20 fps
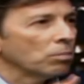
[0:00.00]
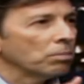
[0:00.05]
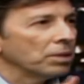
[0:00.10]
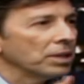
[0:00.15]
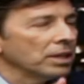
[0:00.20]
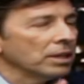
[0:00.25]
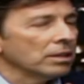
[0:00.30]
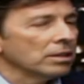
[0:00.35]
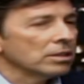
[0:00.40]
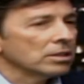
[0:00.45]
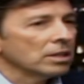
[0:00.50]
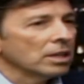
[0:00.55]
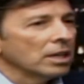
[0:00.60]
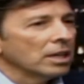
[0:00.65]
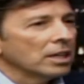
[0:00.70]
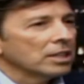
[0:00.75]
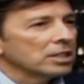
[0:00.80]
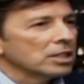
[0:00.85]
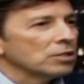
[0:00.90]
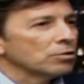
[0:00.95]
cumpridas.
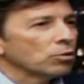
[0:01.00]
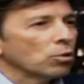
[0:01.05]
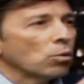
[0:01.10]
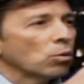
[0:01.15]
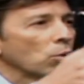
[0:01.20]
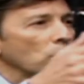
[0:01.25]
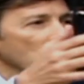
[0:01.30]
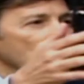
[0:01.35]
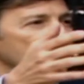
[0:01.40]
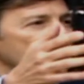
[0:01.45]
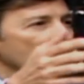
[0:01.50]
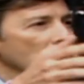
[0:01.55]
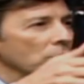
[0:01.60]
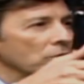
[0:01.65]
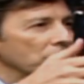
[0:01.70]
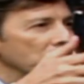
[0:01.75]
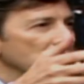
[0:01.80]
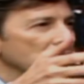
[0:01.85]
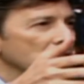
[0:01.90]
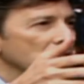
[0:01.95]
A gente ficou
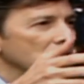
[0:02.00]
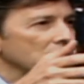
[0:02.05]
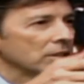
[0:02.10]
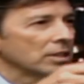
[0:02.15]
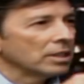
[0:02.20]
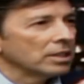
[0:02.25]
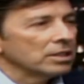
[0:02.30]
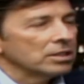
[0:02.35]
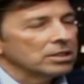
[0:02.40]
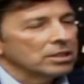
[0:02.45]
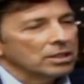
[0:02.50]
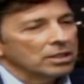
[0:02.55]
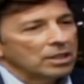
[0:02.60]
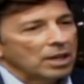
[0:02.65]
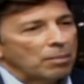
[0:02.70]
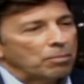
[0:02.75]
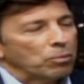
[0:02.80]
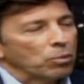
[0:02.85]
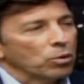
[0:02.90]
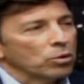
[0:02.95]
coletando fichas aí
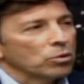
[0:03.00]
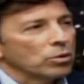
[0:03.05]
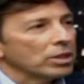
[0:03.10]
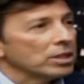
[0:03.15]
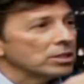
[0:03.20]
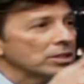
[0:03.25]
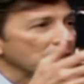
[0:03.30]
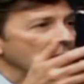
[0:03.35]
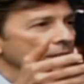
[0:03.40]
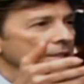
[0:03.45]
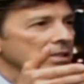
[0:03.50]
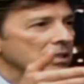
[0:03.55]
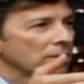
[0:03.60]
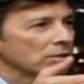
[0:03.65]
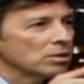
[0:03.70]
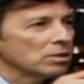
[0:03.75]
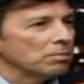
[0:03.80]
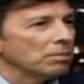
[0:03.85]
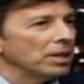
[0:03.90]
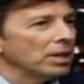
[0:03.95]
de apoio durante três
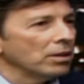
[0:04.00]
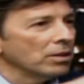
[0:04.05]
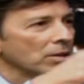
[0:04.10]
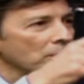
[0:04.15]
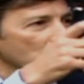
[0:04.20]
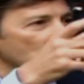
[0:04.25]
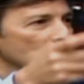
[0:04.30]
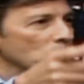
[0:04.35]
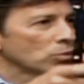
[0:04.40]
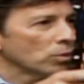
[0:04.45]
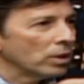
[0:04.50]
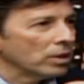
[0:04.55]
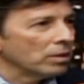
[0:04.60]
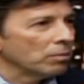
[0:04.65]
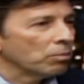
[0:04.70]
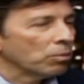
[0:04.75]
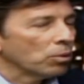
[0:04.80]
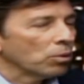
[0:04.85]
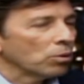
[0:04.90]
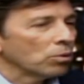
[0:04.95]
anos e meio, depois um
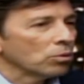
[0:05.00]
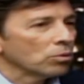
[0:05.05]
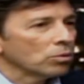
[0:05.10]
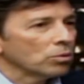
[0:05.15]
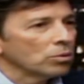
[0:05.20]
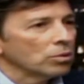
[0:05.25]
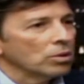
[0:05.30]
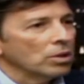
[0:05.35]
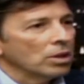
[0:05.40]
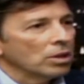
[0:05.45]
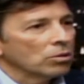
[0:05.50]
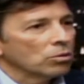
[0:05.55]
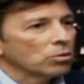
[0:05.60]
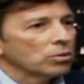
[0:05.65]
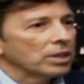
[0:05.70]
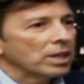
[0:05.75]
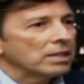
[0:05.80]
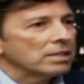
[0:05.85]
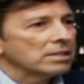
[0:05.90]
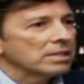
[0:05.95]
ano e pouco no,
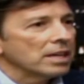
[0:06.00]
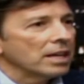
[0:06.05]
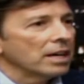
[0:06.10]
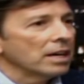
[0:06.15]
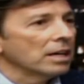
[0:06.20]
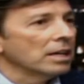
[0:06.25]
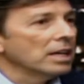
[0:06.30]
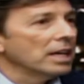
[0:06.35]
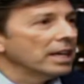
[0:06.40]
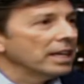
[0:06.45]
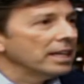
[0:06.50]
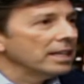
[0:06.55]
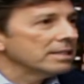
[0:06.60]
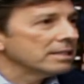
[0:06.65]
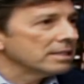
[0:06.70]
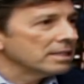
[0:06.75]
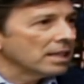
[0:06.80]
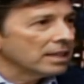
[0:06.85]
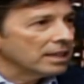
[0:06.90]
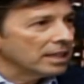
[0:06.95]
no TSE, e em
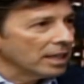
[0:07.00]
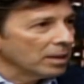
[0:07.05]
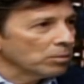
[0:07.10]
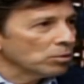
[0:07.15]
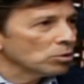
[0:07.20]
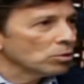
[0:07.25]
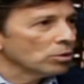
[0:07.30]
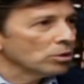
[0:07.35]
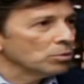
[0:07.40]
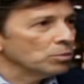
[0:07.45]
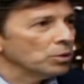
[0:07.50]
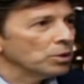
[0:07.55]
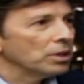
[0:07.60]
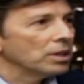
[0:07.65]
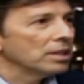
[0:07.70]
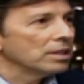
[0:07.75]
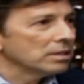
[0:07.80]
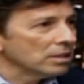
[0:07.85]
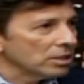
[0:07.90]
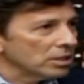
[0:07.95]
setembro de
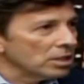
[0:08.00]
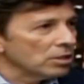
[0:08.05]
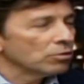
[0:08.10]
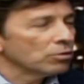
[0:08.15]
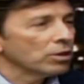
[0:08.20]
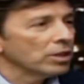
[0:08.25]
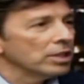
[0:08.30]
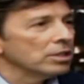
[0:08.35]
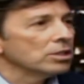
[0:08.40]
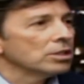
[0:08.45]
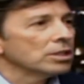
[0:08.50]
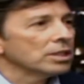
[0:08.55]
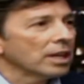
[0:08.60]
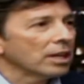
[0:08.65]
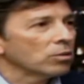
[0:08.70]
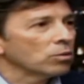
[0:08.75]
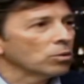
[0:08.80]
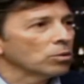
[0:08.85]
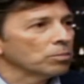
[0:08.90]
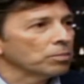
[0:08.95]
2015 a gente foi
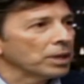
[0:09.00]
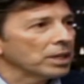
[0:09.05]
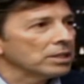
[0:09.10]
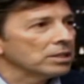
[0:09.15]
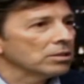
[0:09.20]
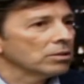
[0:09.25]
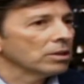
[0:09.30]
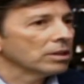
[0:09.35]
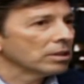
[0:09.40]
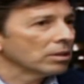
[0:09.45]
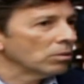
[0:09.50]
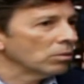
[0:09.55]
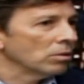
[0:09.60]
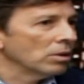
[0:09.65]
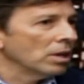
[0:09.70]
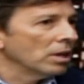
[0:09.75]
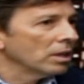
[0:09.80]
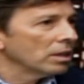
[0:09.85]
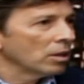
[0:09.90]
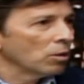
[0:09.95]
registrado como partido. Então,
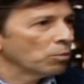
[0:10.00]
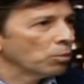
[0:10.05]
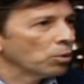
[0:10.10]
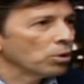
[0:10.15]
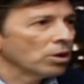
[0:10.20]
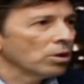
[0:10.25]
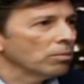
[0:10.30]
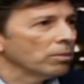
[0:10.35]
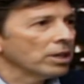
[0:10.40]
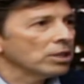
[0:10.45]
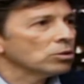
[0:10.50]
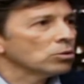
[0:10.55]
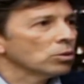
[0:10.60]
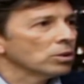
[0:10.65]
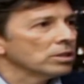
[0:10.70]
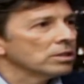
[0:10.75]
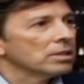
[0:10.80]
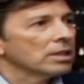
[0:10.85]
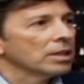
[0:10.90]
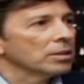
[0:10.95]
tem um pouquinho mais de
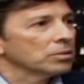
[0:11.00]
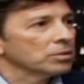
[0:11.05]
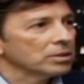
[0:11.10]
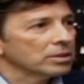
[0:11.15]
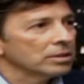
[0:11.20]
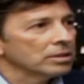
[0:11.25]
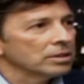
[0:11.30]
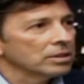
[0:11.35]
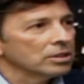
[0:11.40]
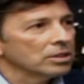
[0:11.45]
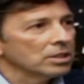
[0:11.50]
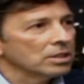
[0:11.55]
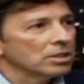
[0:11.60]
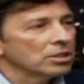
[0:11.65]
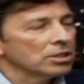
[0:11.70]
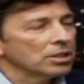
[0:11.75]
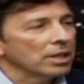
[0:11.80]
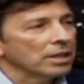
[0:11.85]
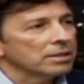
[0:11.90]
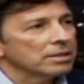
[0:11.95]
dois anos tá. de existência.